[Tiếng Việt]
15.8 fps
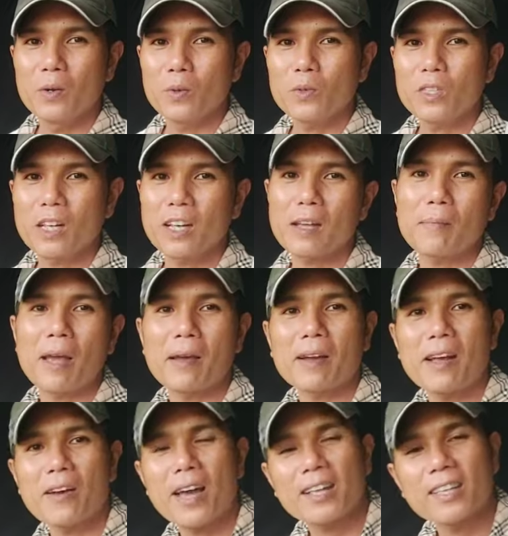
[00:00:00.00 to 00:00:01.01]
muốn chị các
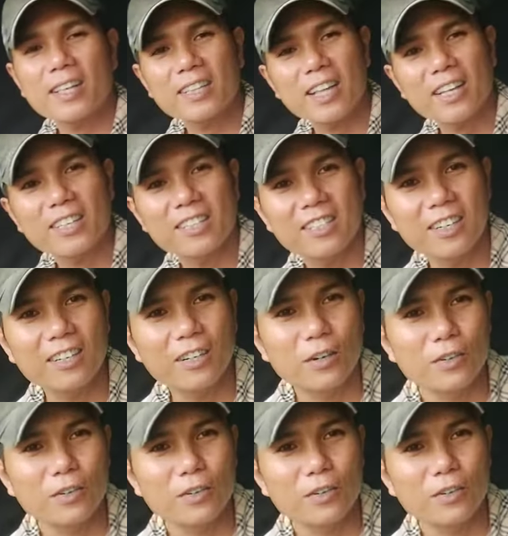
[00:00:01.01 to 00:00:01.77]
bạn nào ai nhanh tay thì sở